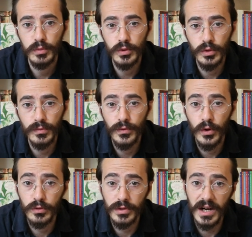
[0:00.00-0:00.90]
Bu durum
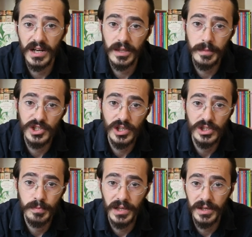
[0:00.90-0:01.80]
Freud'un akademik
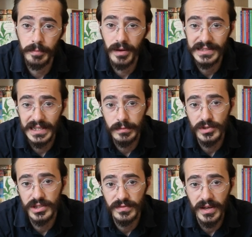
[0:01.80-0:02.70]
çalışmalarını
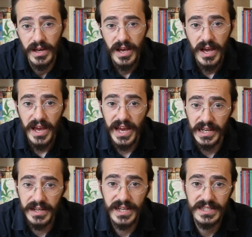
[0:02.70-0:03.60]
baltalamıştı ve
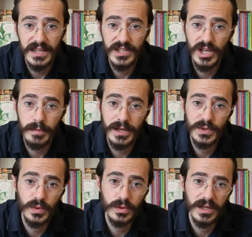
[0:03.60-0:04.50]
elini eteğini
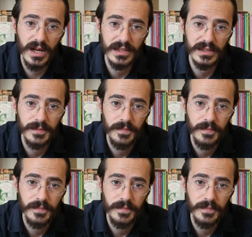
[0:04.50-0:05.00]
çekmek zorunda kaldı.